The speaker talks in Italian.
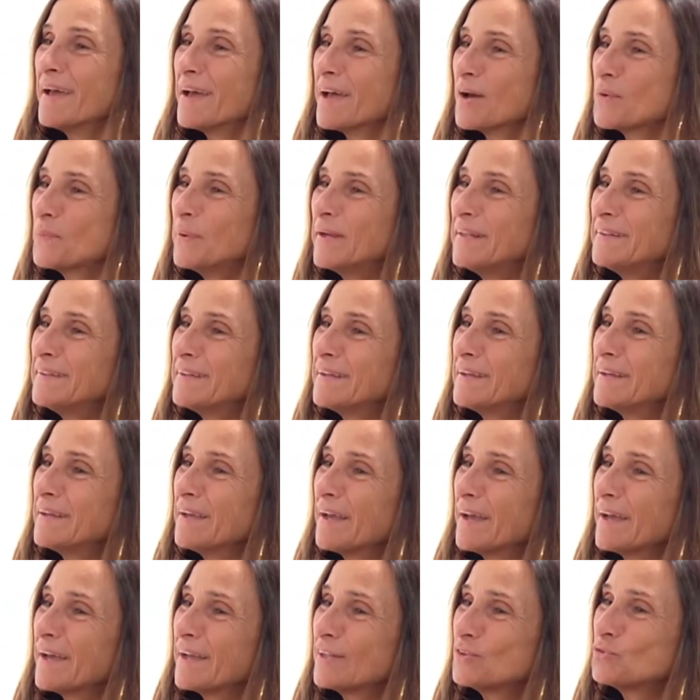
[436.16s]
Quindi
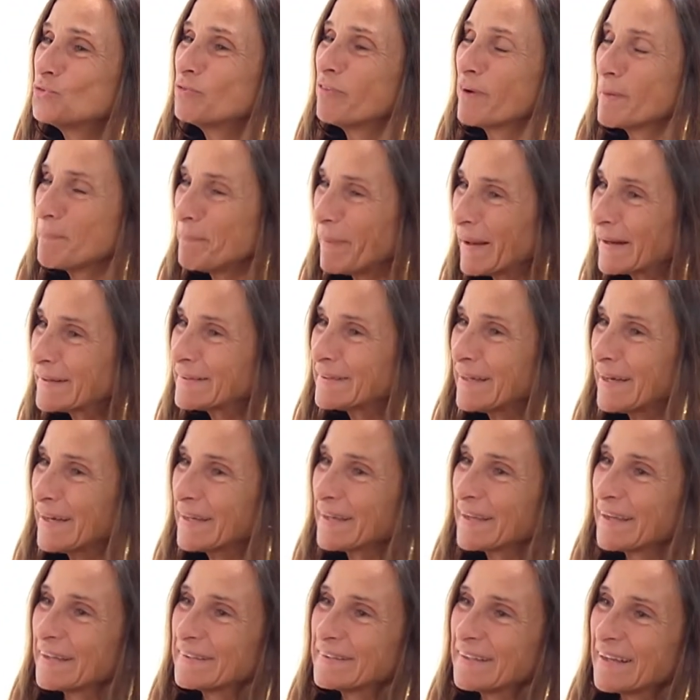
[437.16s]
eh, tu fai parte
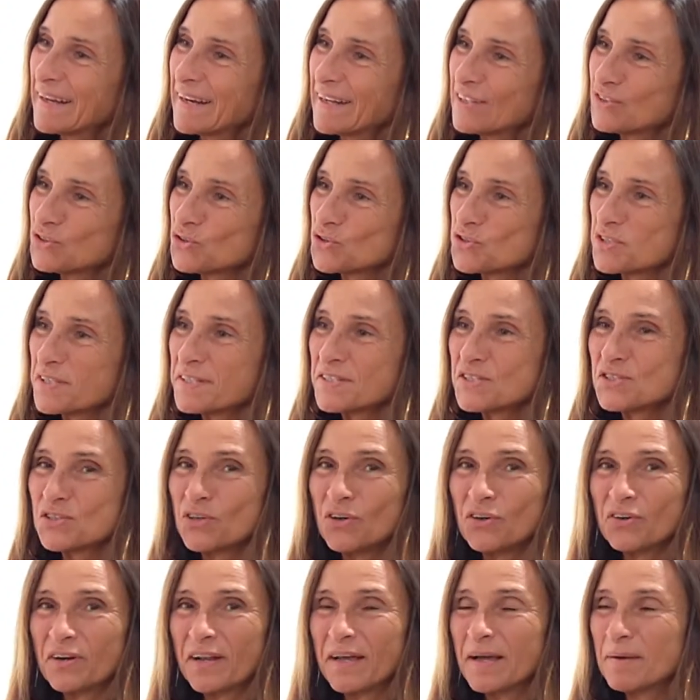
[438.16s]
anche
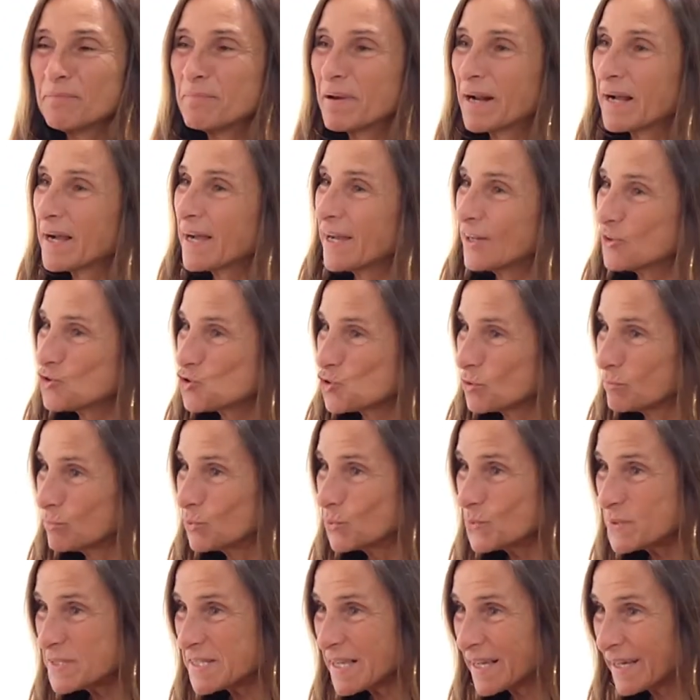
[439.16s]
dell'associazione Brancaccio
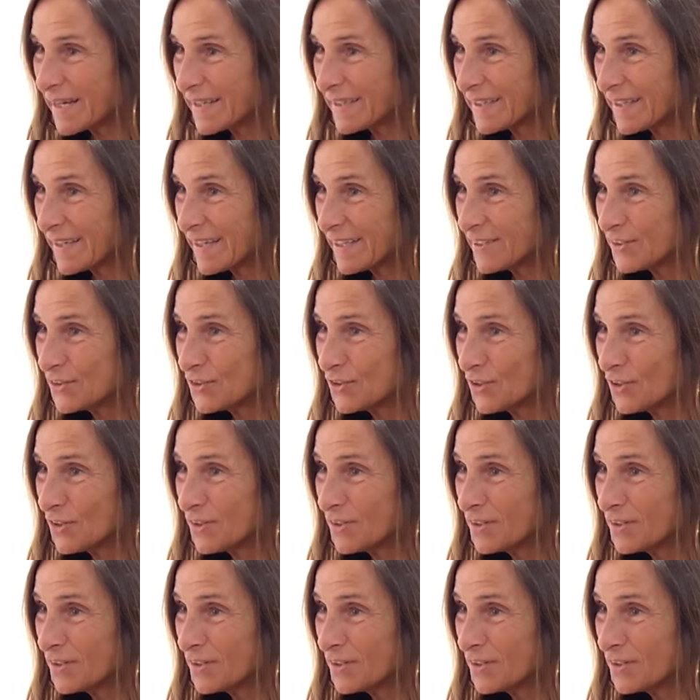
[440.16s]
Musica, hai detto?